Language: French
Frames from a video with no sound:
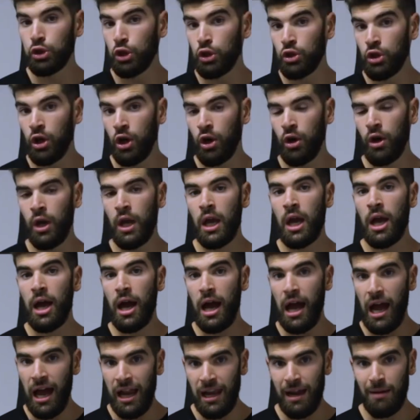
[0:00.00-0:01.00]
tenant
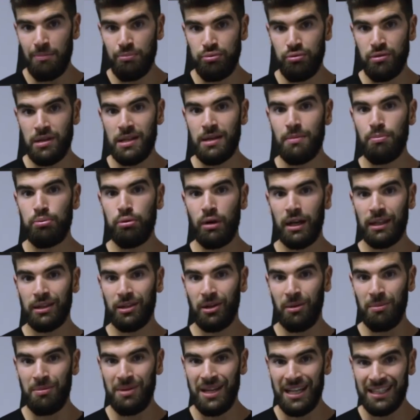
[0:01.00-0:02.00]
à la poulie pour
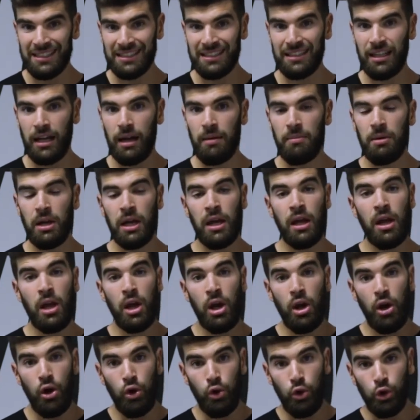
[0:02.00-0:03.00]
être bien stable,
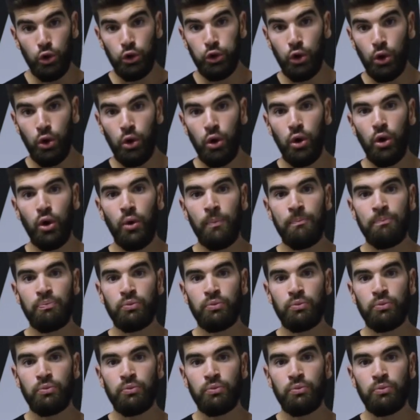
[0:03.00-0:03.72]
le dos